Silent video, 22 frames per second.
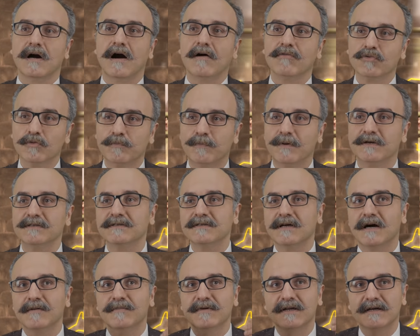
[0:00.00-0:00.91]

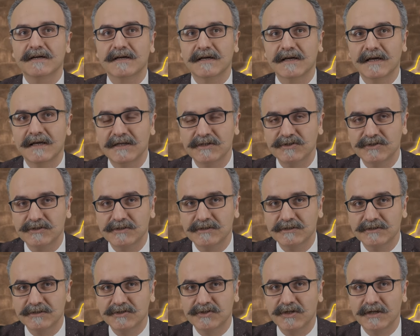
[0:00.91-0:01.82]
Avrupa'nın Amerika'ya
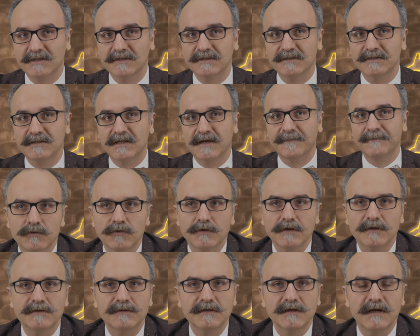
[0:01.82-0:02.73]
eleştirisi şeklinde.
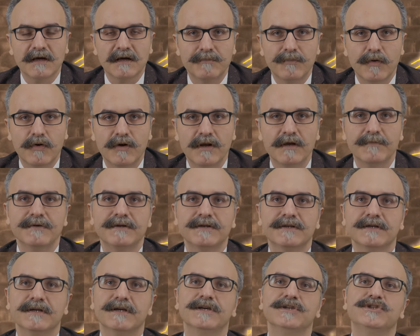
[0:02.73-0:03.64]
Dolayısıyla böyle
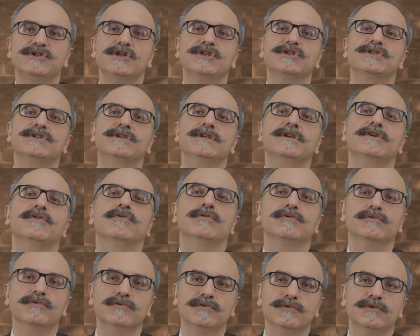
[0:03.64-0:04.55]
bir e, çeşitlilik
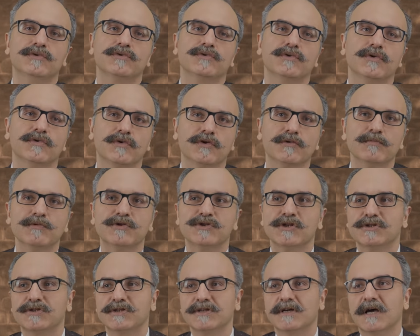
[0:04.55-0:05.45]
olduğunu görüyoruz. Bu
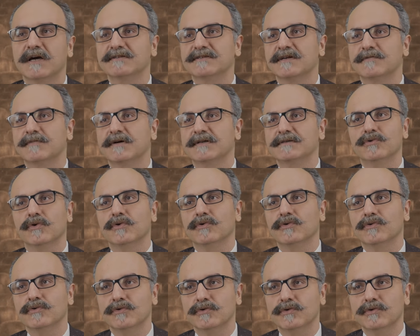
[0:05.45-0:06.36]
çeşitlilik her zaman
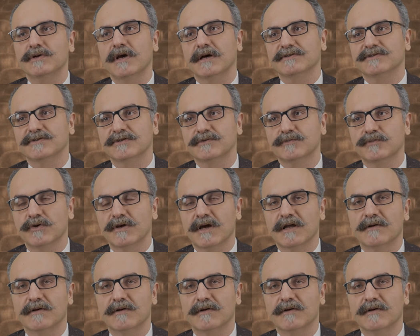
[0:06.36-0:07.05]
doğruyu yansıtmıyor.